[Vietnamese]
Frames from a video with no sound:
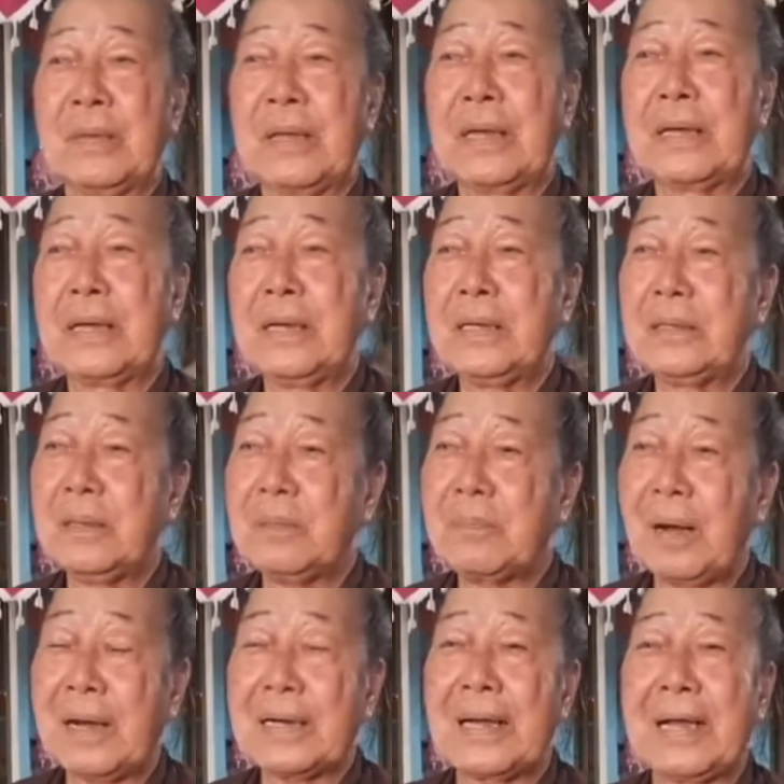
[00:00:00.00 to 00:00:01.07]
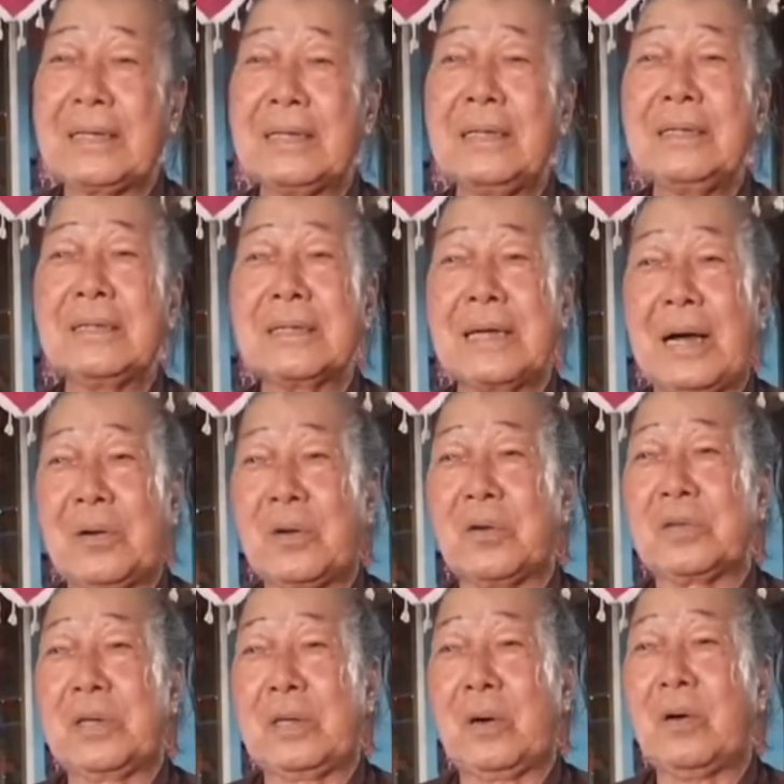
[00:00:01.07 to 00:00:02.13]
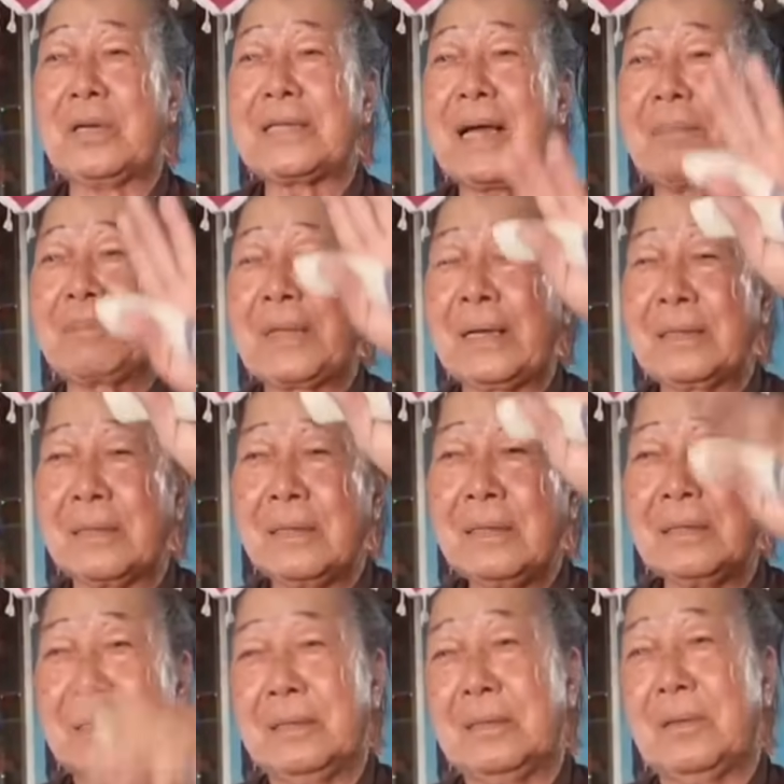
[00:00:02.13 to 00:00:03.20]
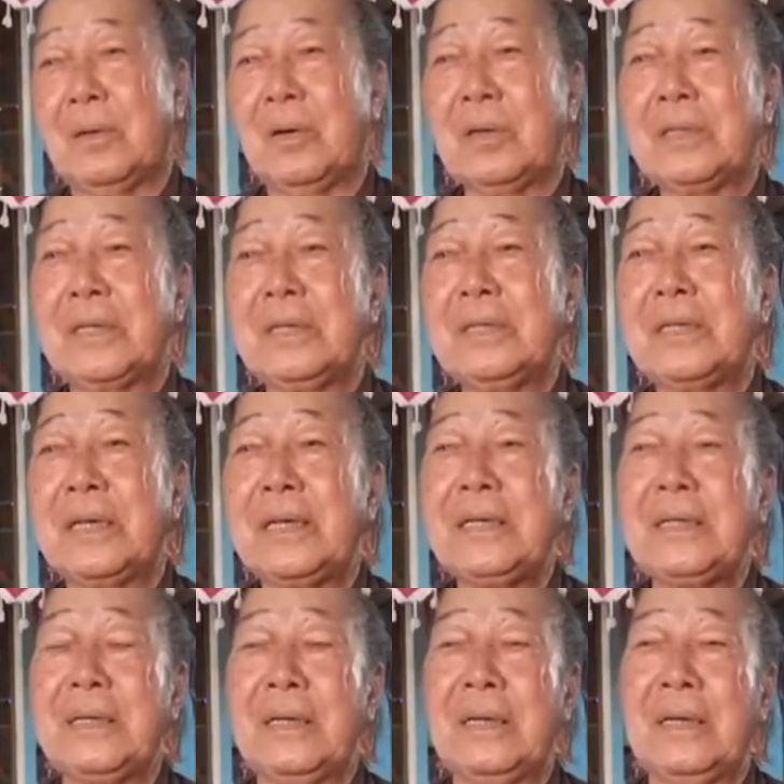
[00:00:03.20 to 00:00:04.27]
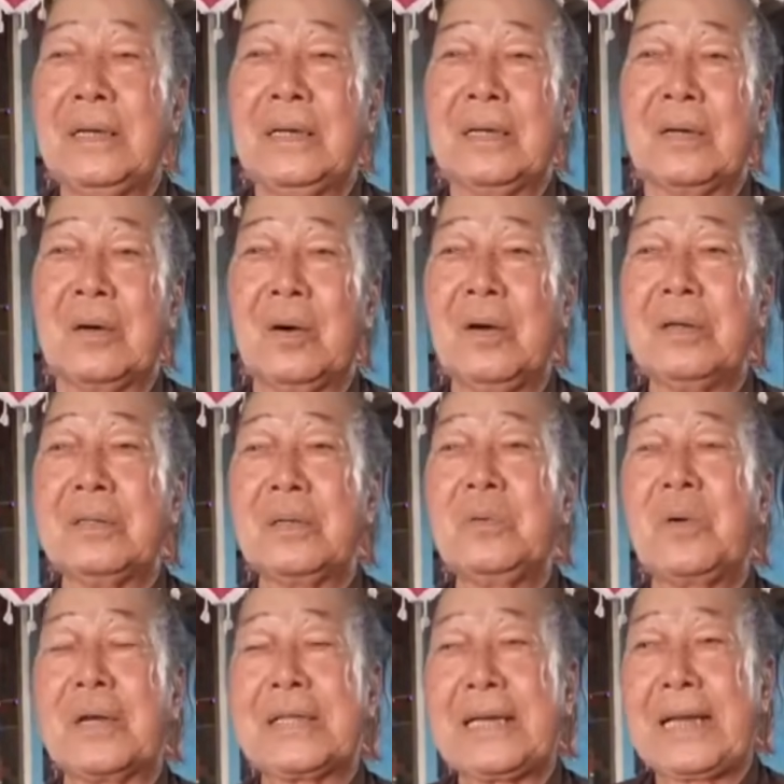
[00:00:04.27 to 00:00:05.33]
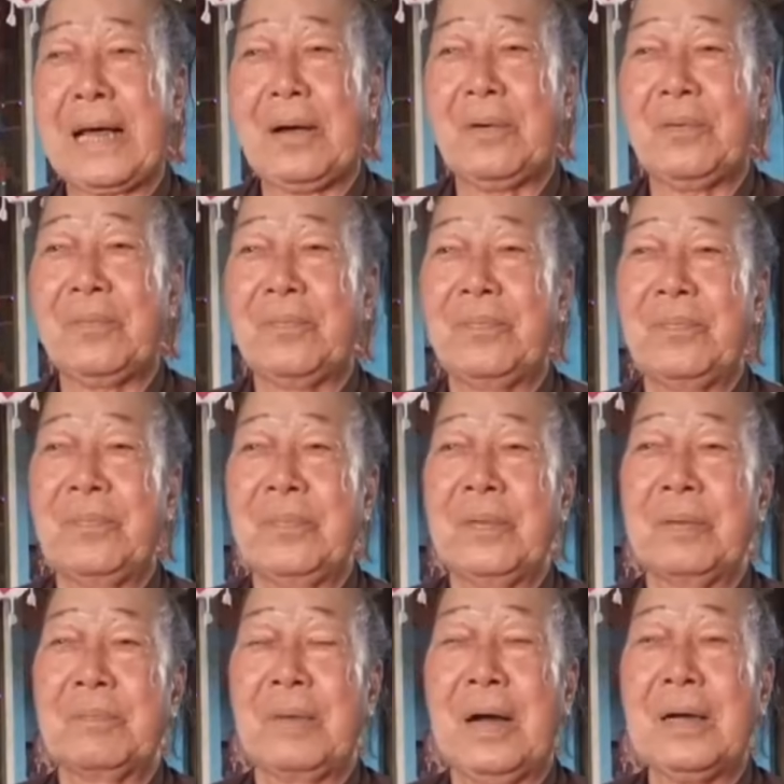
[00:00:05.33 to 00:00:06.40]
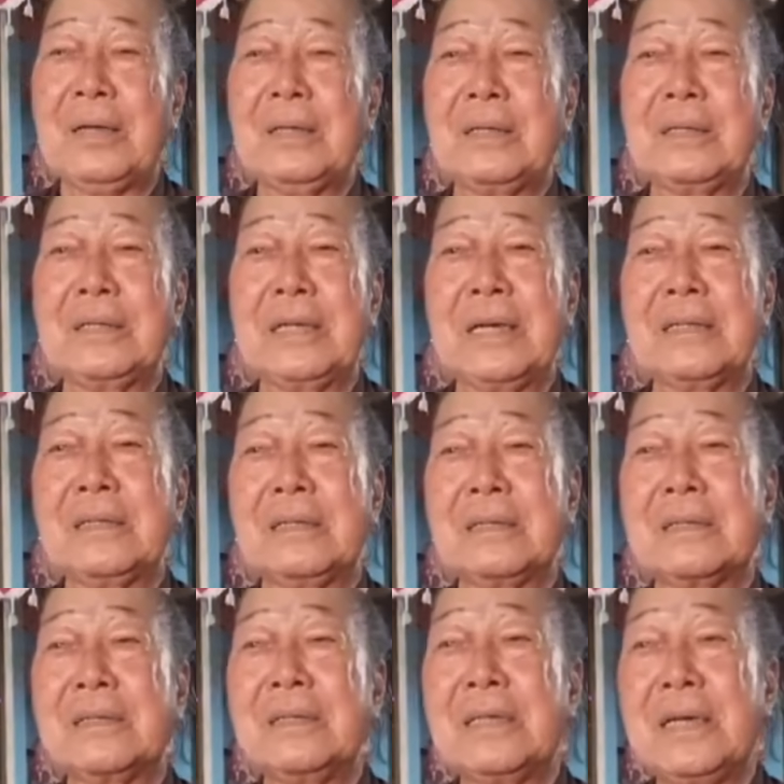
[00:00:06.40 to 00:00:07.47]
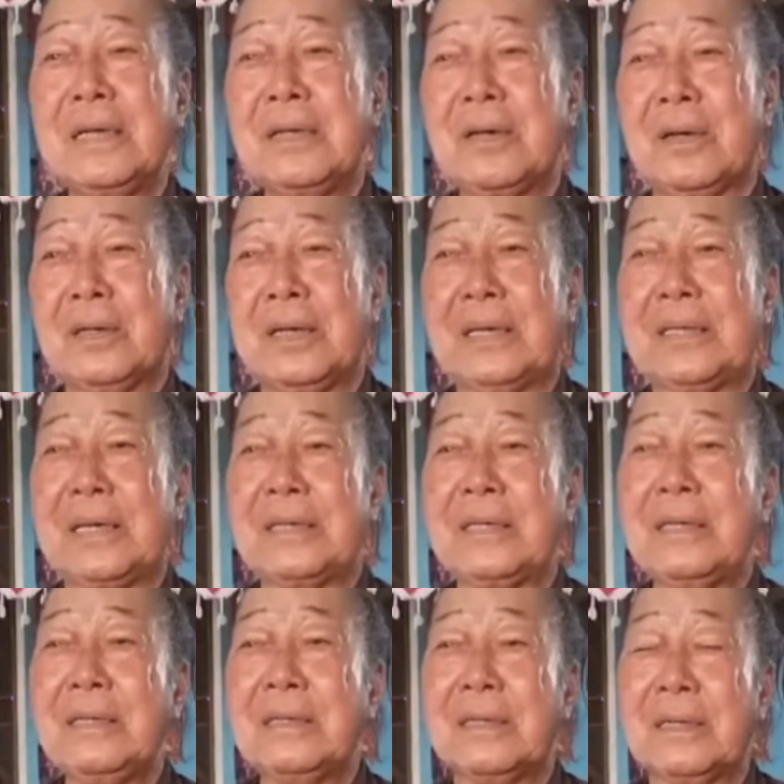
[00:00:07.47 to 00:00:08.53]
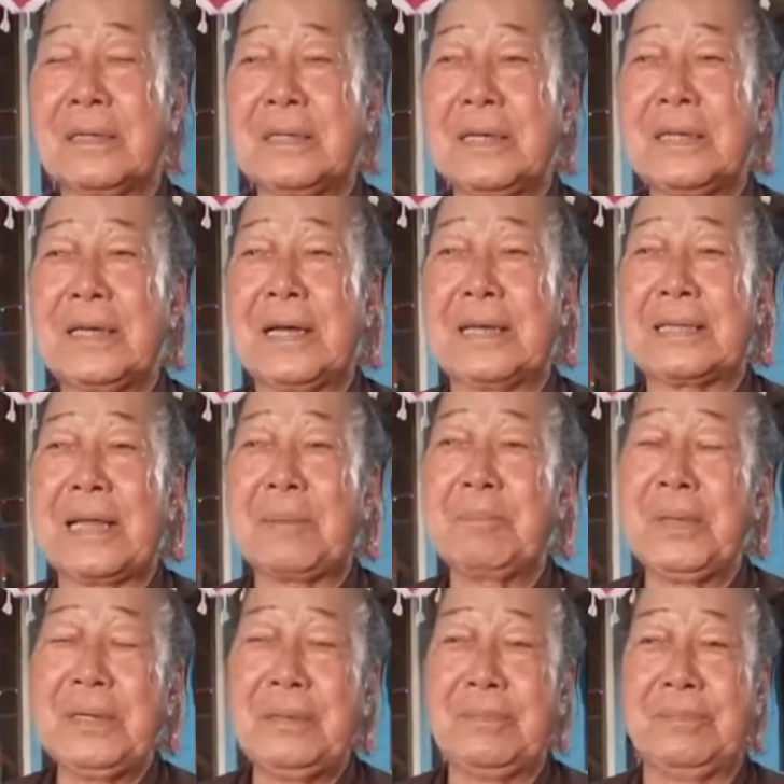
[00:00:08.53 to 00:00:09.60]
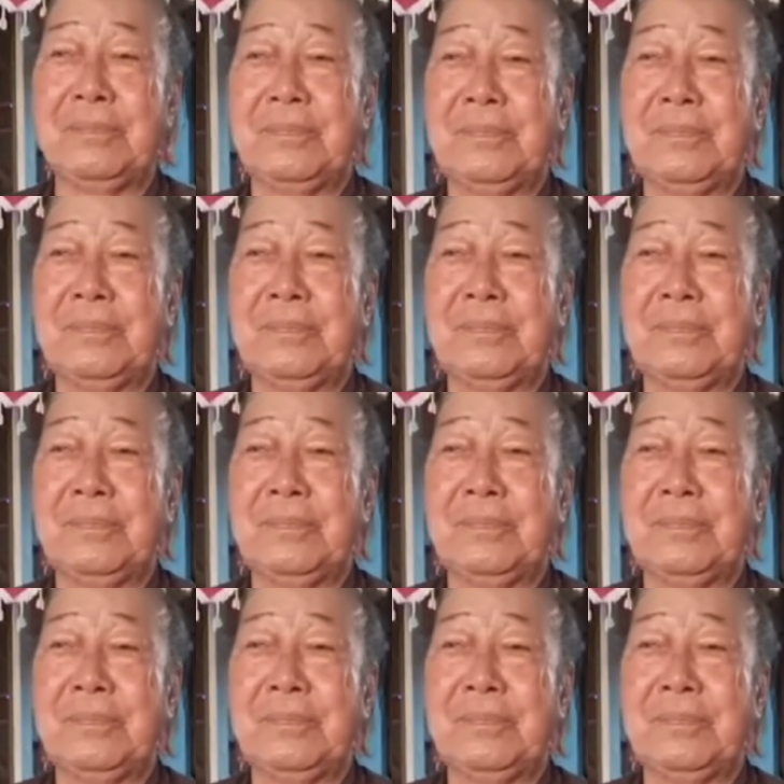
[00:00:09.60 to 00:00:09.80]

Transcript: thì khi đức phật đã chứng được đạo rồi thì có tâm thân tứ lượng có tứ trí có tứ quả thánh đạo bởi cái người diệt được tứ trí rồi nó sẽ chứng được cái vấn đề tâm minh